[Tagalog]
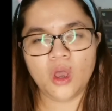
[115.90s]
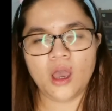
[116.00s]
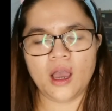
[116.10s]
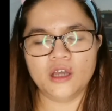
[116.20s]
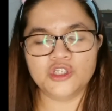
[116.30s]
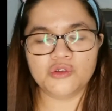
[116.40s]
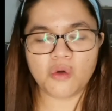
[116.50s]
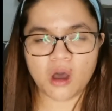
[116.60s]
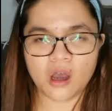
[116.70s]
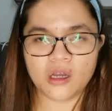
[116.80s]
uh,
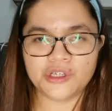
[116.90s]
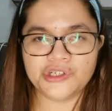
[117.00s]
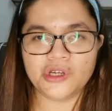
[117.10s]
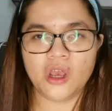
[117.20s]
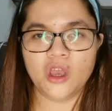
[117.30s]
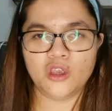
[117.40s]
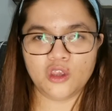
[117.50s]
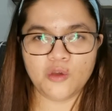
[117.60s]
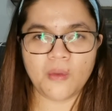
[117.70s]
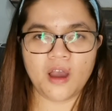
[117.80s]
squash,
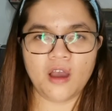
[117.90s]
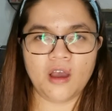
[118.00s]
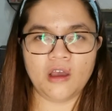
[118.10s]
yun yung mga